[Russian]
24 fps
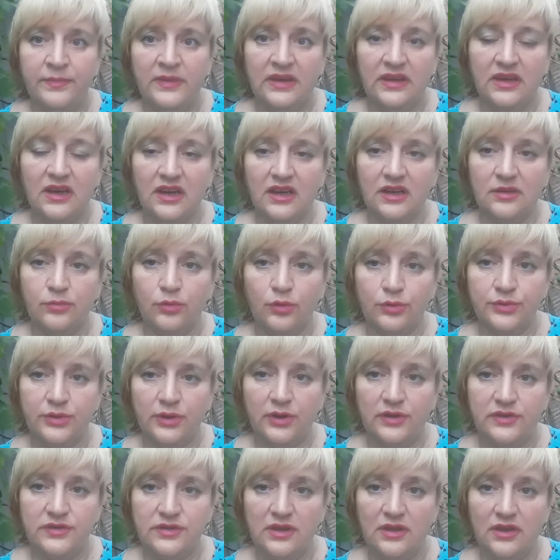я
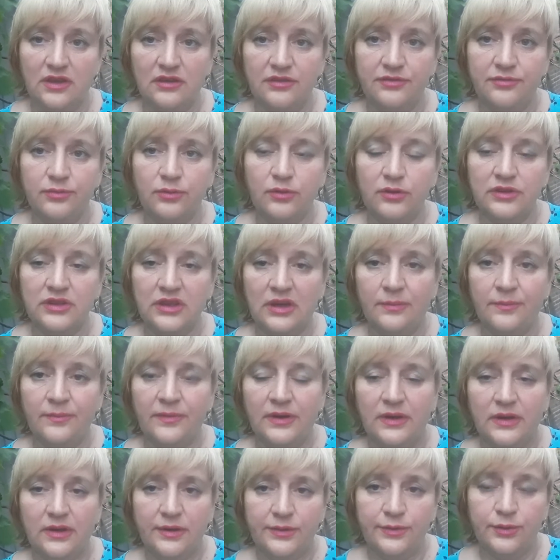работаю с телефоном,
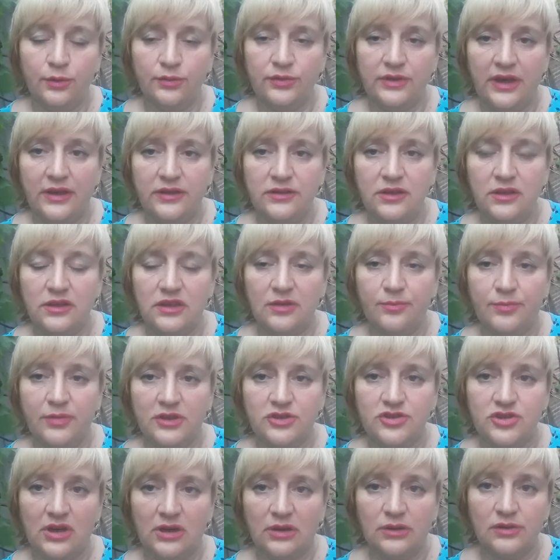то найдите,
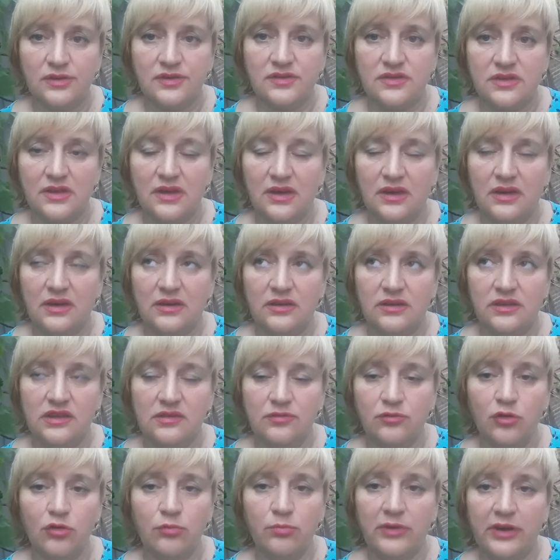пожалуйста,
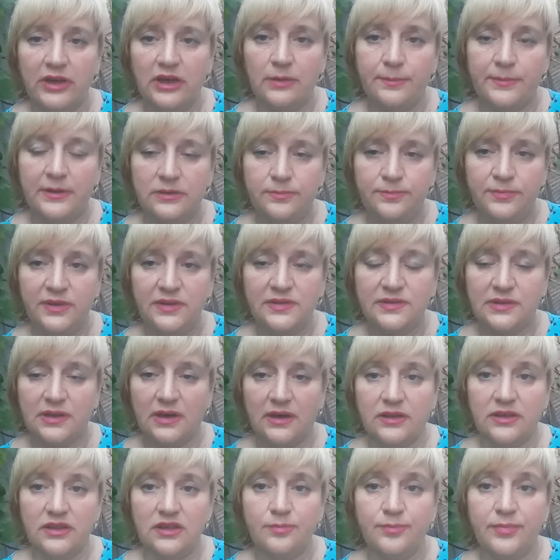его в моих
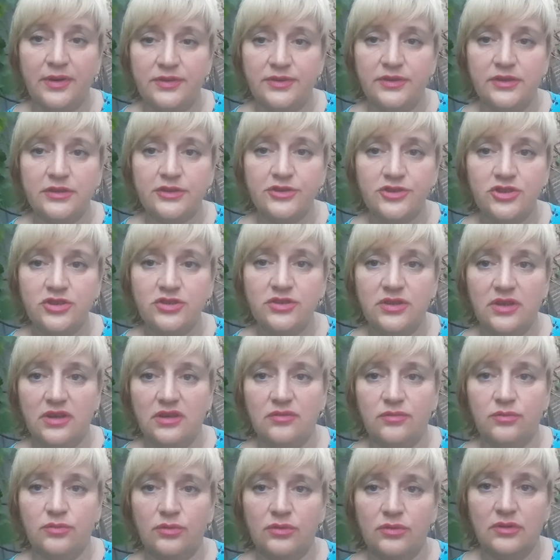подписках и поддержите
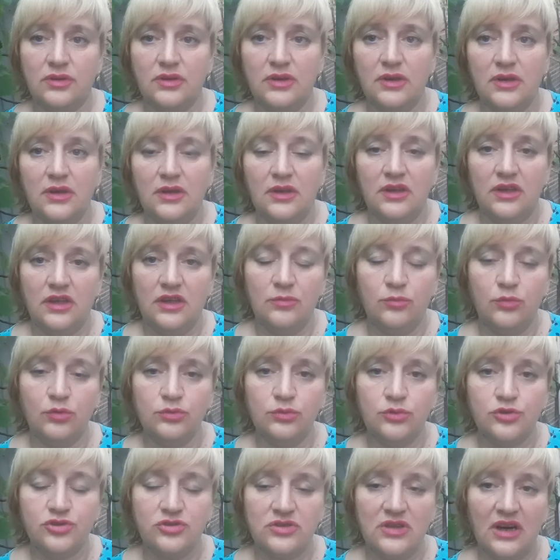его. Ему
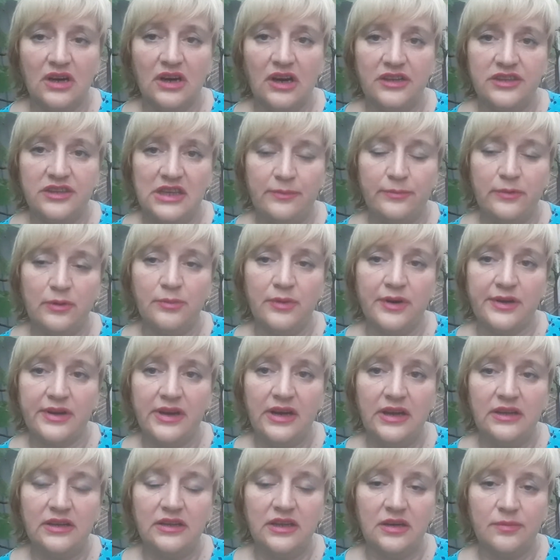нужна хотя бы
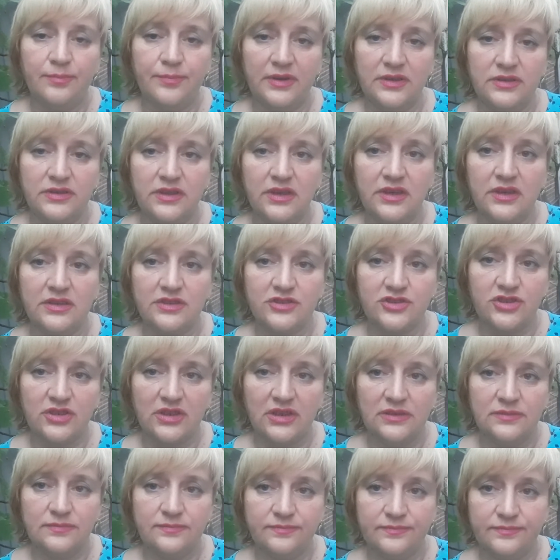моральная
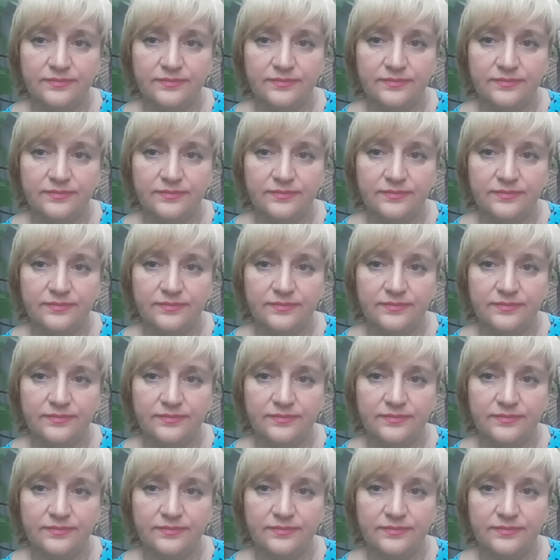поддержка